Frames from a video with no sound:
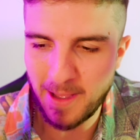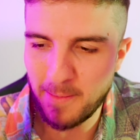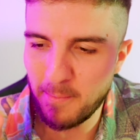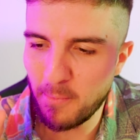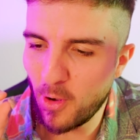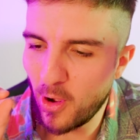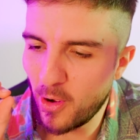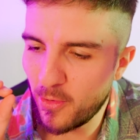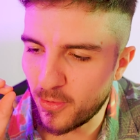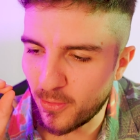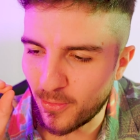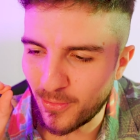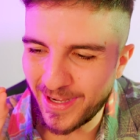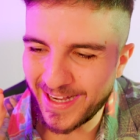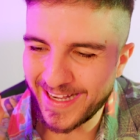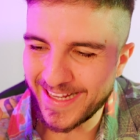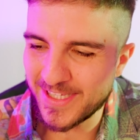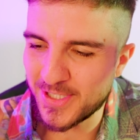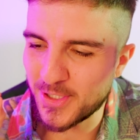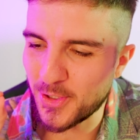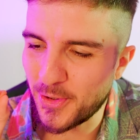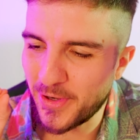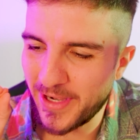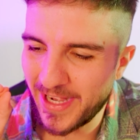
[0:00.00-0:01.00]
ambos
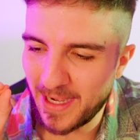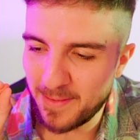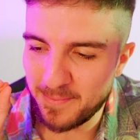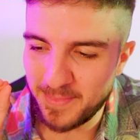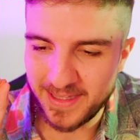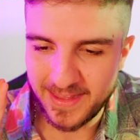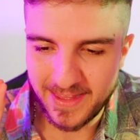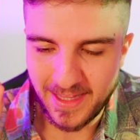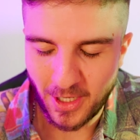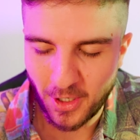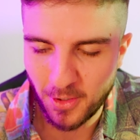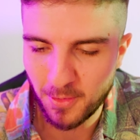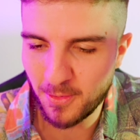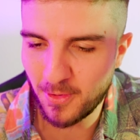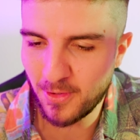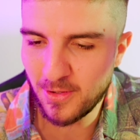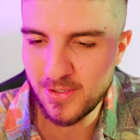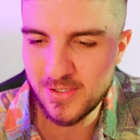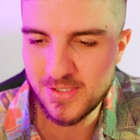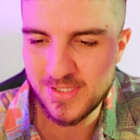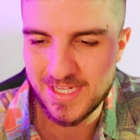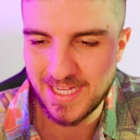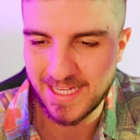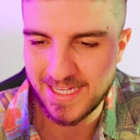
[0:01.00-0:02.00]
auriculares son realmente cómodos